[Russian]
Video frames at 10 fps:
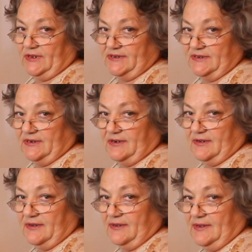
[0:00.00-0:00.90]

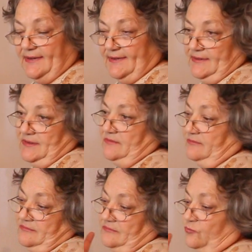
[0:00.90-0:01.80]
холодильника –
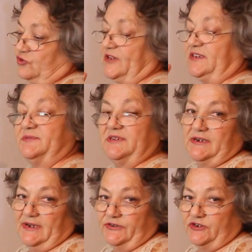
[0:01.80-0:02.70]
можно этим
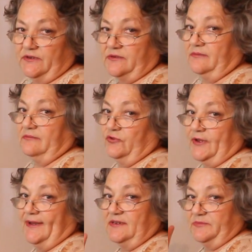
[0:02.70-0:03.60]
заканчивать, но
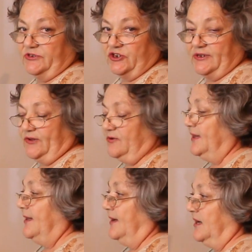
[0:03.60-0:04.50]
я этим начинаю.
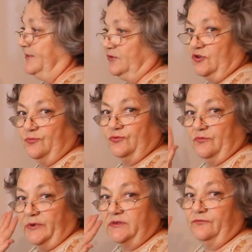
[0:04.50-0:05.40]
А потом буду
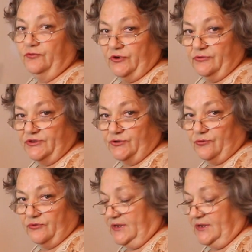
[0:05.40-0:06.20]
мыть внутреннюю сторону